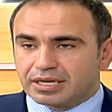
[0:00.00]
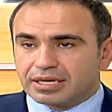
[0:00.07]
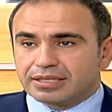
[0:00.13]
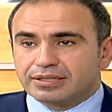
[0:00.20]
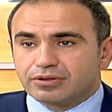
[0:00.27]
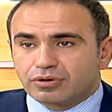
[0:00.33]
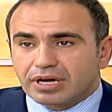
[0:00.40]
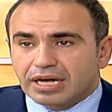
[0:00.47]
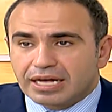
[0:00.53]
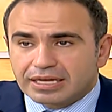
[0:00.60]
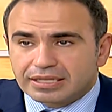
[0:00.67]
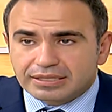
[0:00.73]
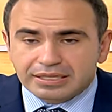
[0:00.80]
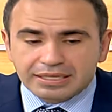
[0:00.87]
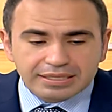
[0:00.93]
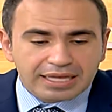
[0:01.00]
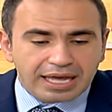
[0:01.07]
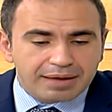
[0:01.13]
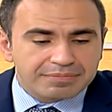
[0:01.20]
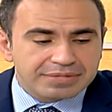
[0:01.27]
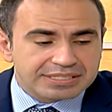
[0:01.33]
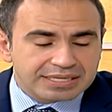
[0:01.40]
دخان هن
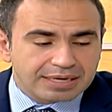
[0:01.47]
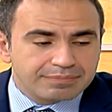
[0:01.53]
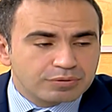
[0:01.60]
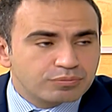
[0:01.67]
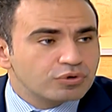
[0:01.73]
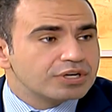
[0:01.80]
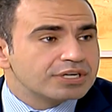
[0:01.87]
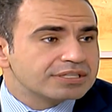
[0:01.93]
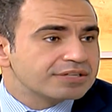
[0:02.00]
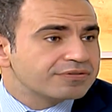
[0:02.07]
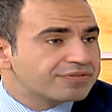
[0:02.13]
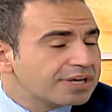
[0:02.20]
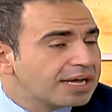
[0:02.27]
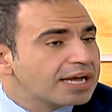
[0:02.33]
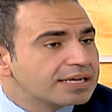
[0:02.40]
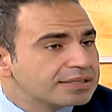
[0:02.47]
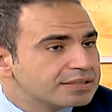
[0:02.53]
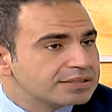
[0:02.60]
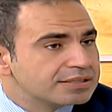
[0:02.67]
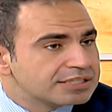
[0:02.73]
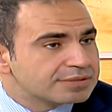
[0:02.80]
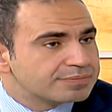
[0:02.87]
عم بيسببوا ارتفاع هيدي
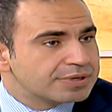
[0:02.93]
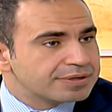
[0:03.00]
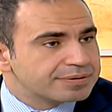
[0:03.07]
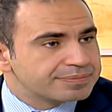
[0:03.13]
النسبه ليه